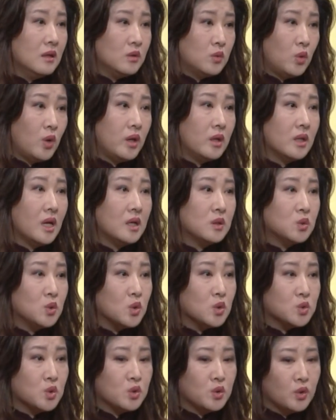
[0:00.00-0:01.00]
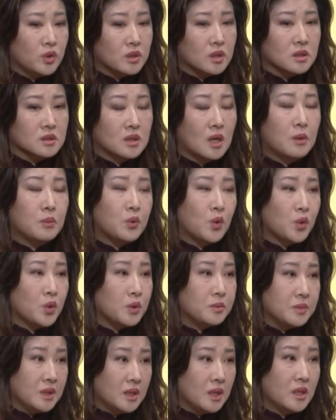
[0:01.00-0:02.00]
对，那如果说有一个 adult program
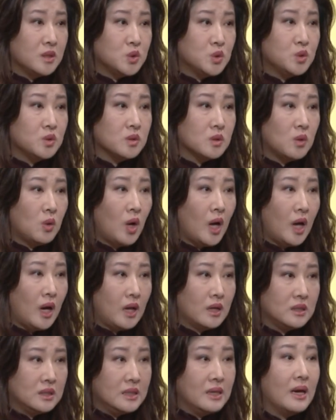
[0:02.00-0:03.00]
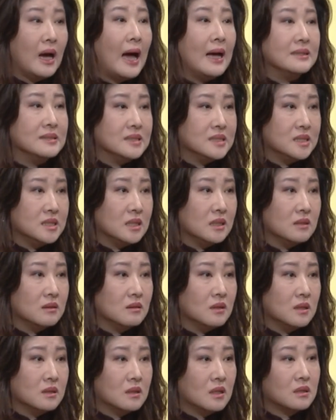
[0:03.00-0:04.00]
你可以去的话，你也安心。
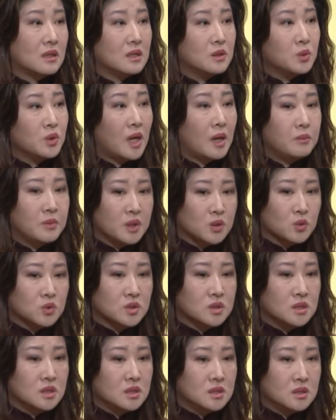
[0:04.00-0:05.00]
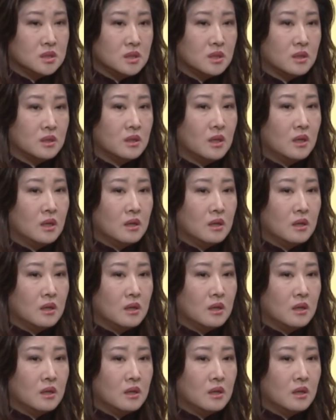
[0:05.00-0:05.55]
那因为他们也都是一些